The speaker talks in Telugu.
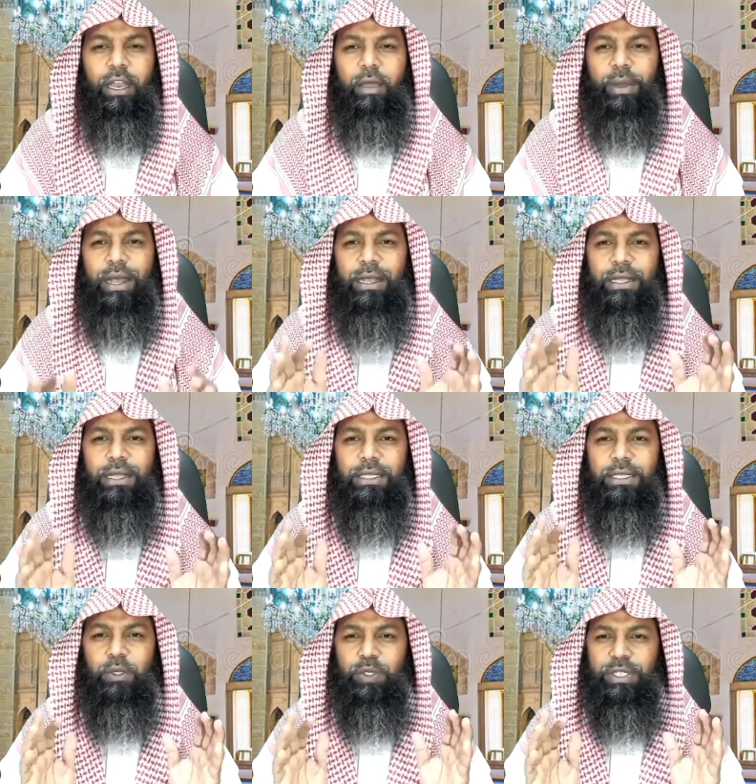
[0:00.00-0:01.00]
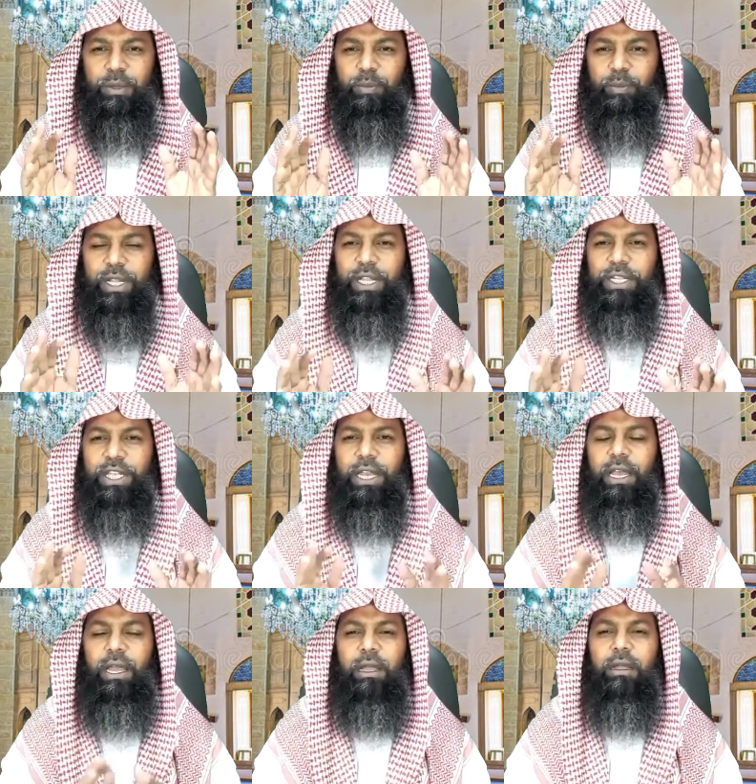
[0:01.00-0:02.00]
నమాజ్ కు
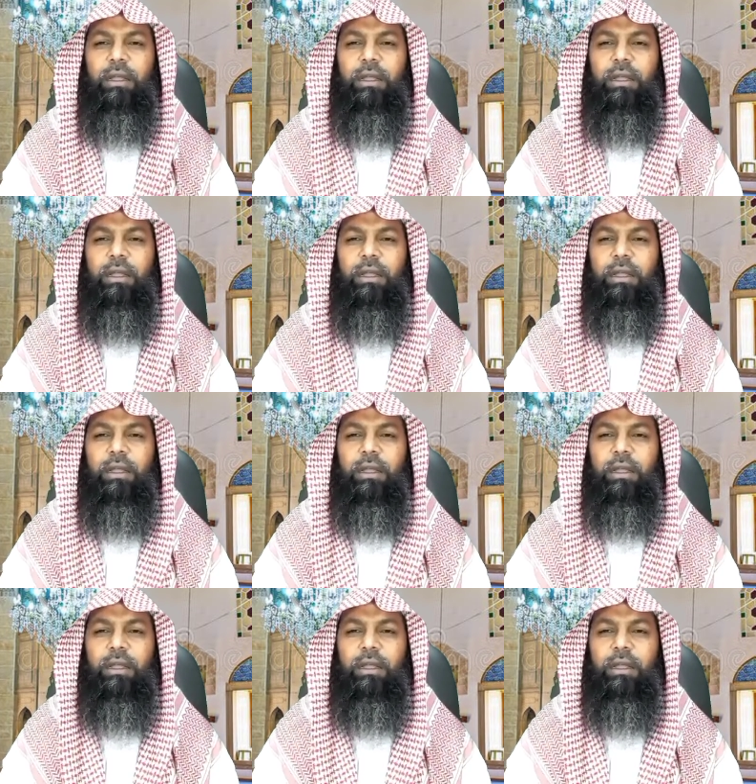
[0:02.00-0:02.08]
సంబంధించిన